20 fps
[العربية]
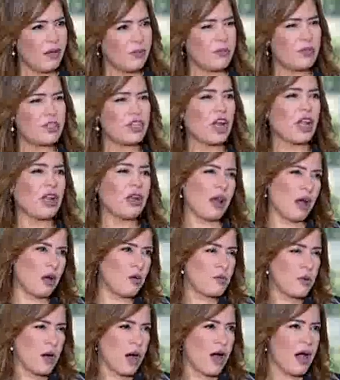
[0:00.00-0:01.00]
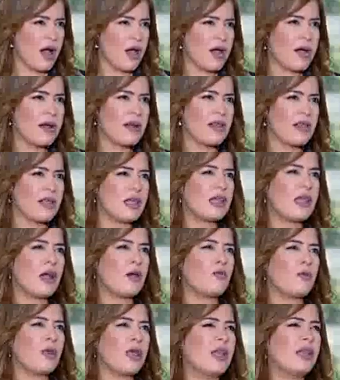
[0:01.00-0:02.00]
بشكل او طبعاً. باخر لينا
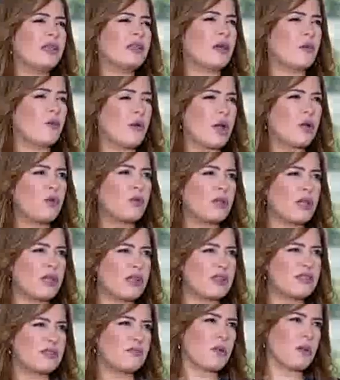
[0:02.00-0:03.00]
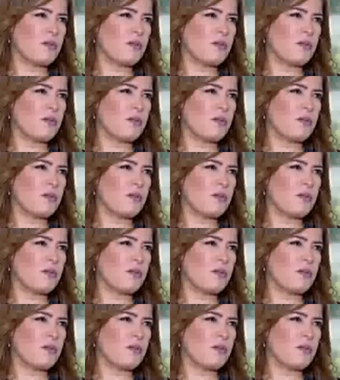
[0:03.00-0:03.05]
ولتواجد الاسم